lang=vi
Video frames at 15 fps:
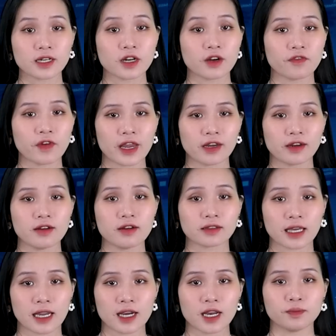các đơn vị được
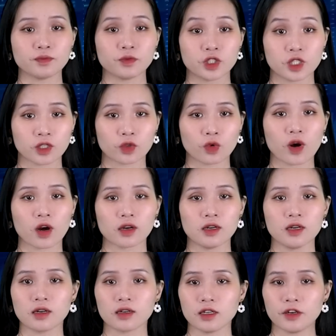thành lập trực thuộc
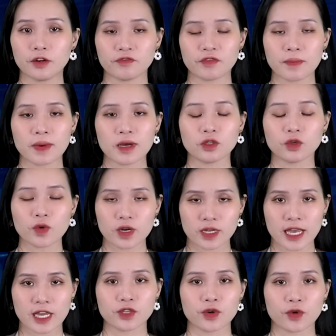lực lượng vệ binh quốc
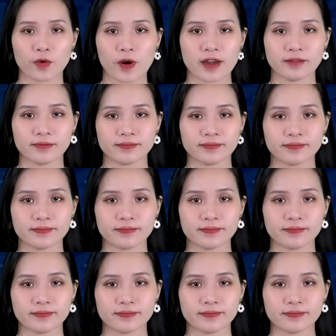gia Ukraine.